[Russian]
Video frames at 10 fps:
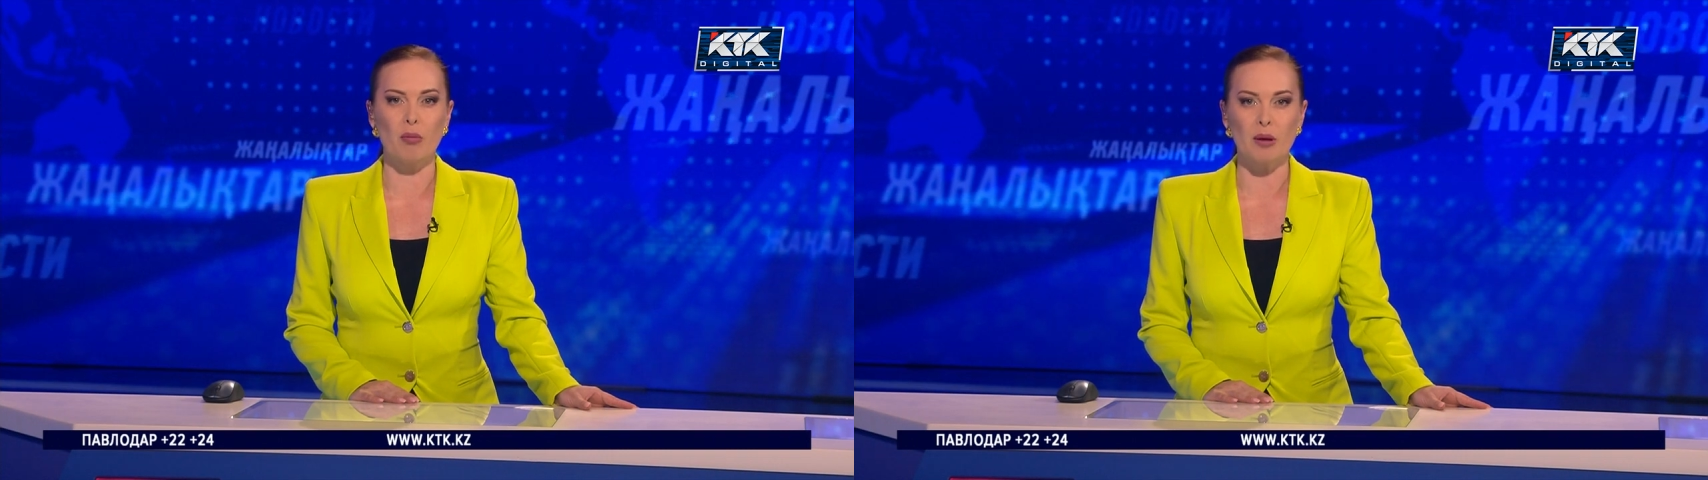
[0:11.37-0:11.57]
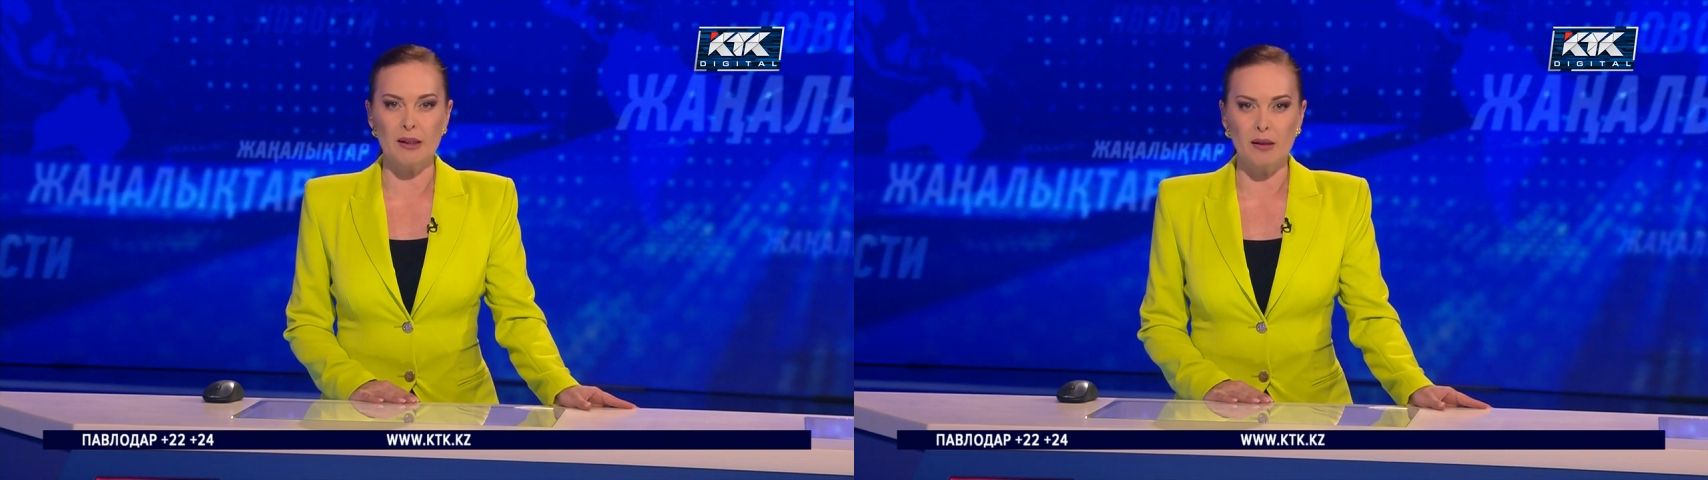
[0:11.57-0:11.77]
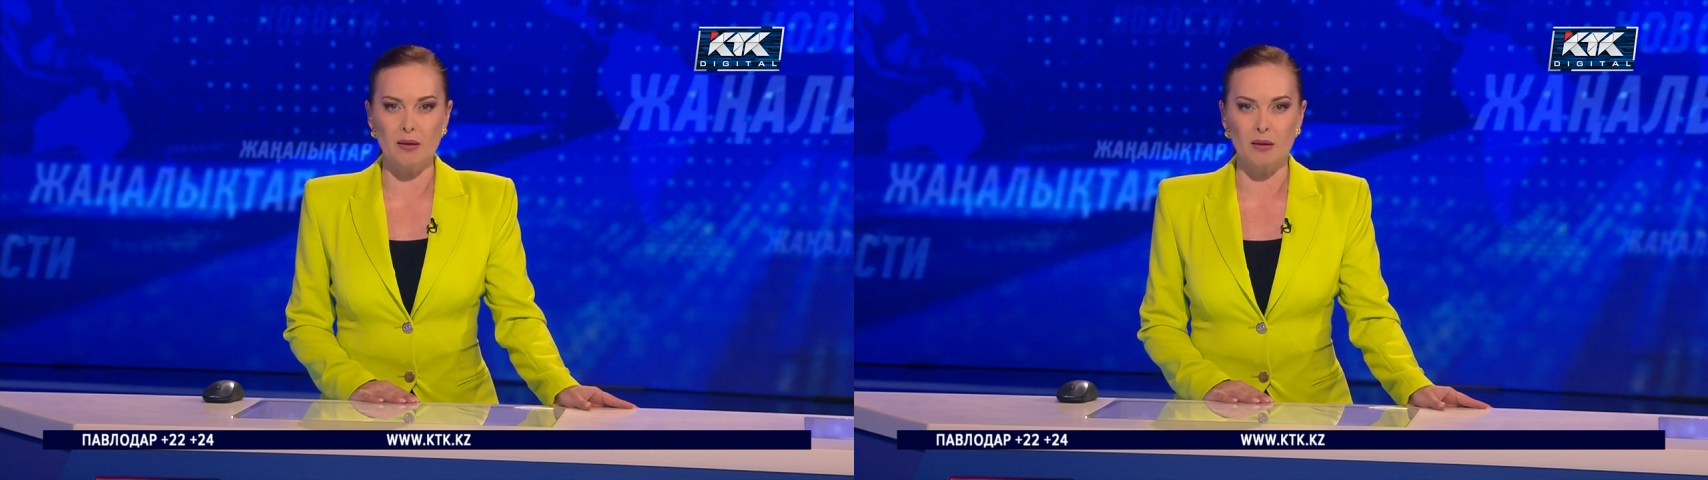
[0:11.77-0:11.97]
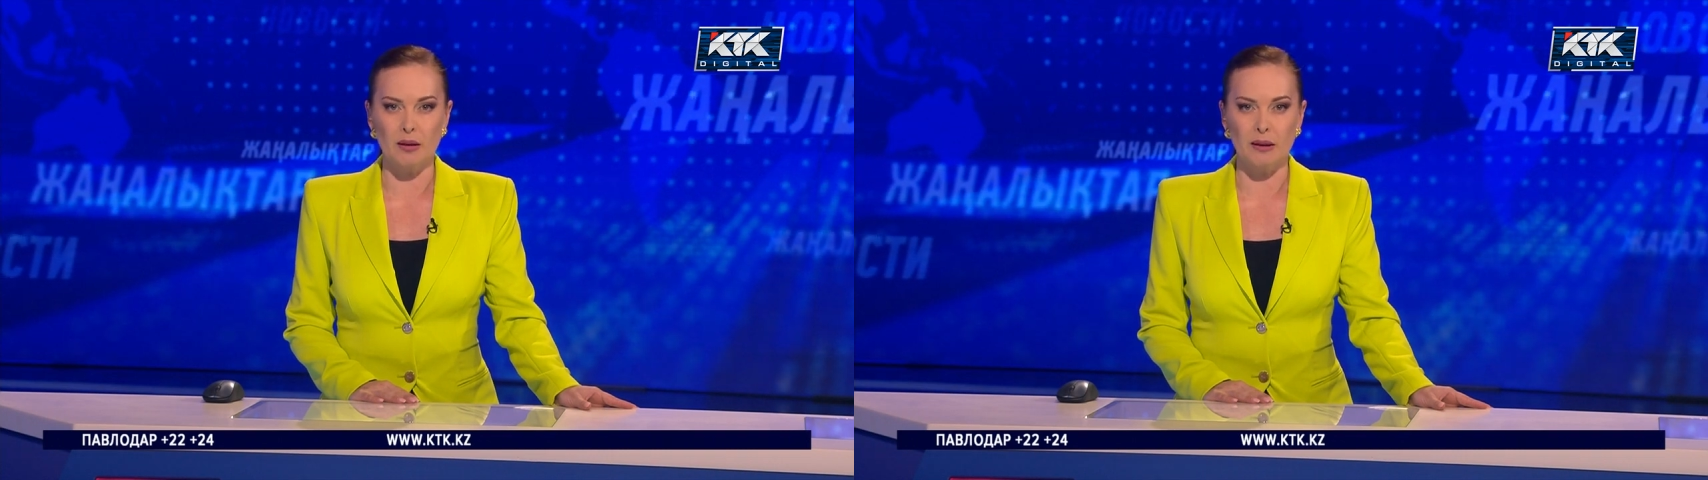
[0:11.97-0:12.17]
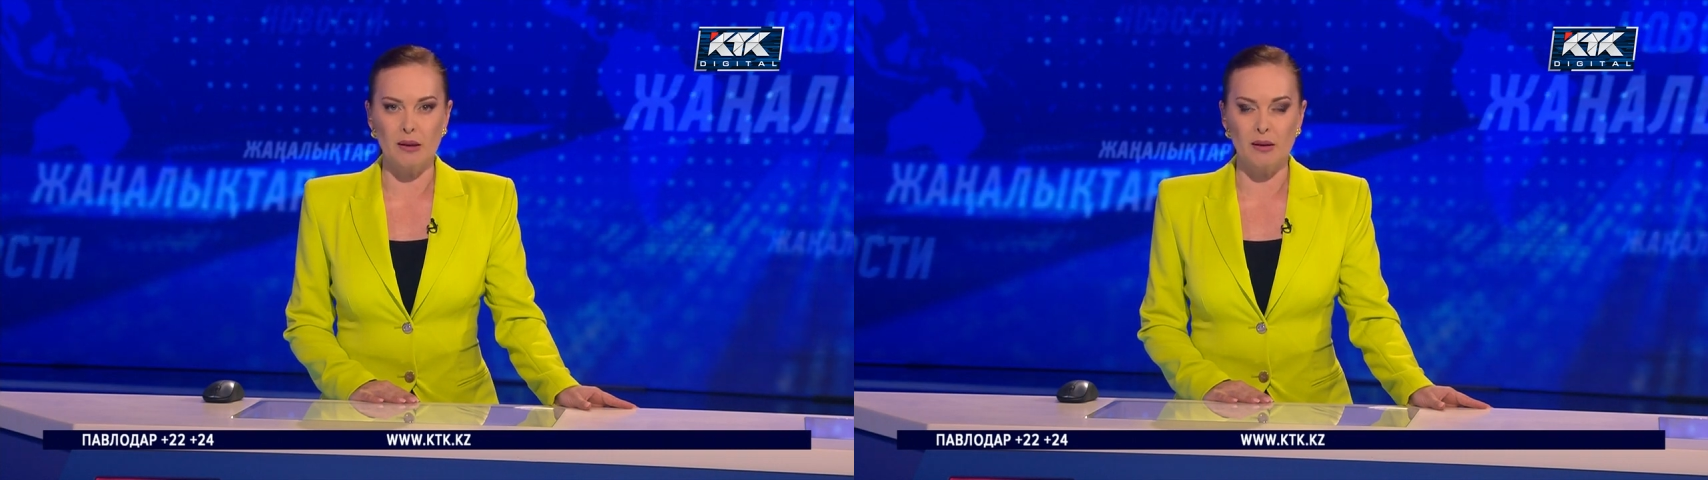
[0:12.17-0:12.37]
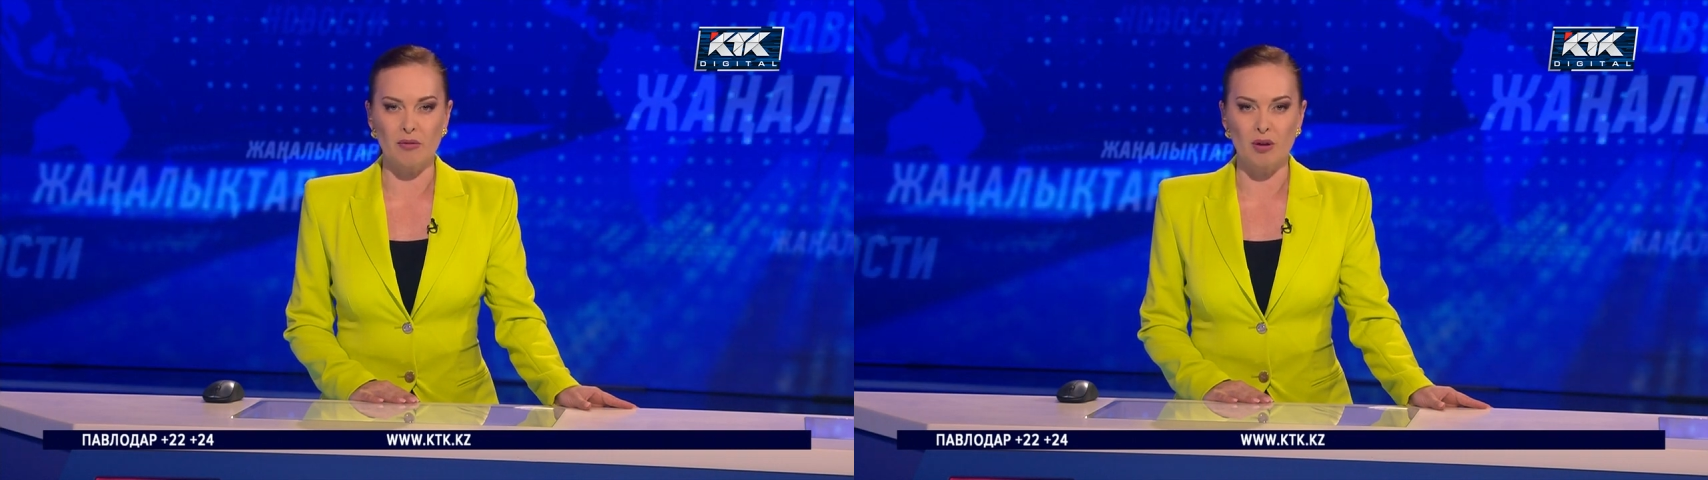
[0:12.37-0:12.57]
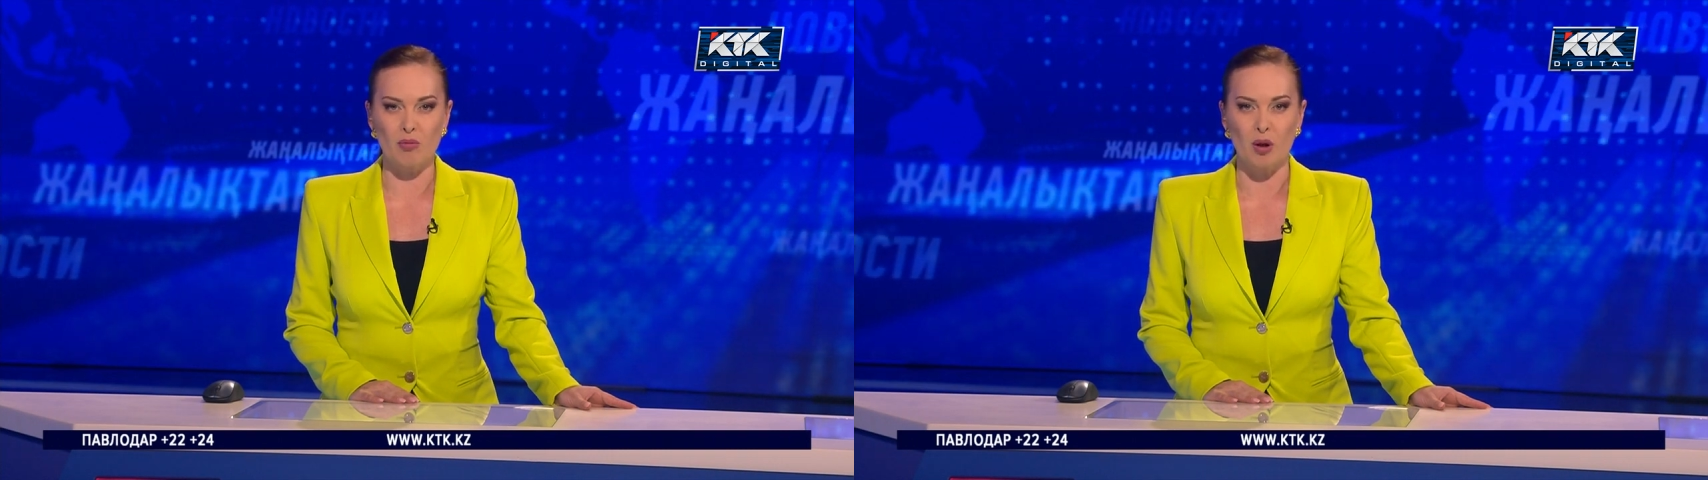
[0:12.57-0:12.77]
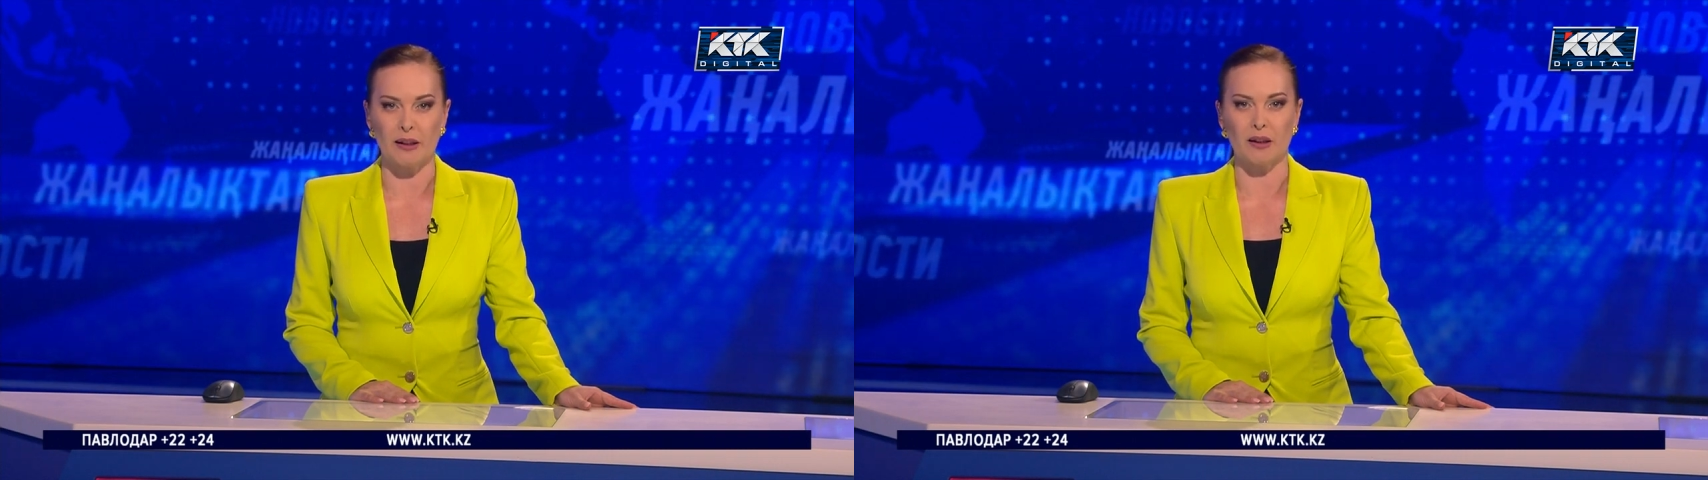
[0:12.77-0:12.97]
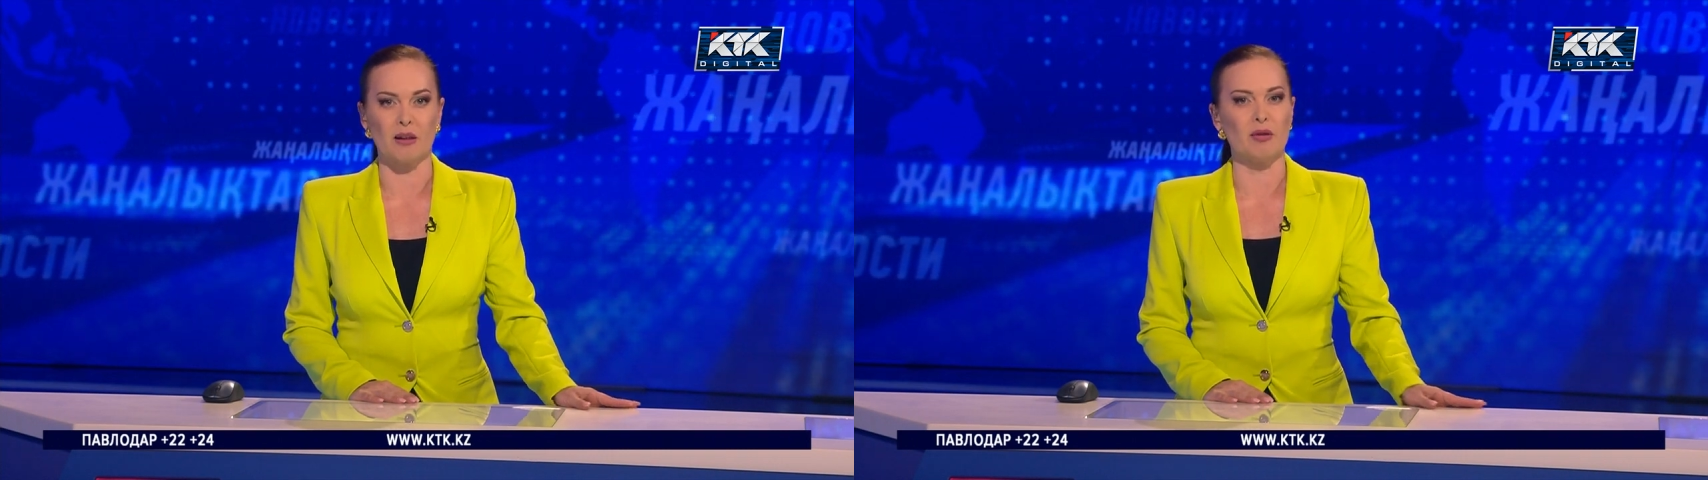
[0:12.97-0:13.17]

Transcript: обратить на детей внимание.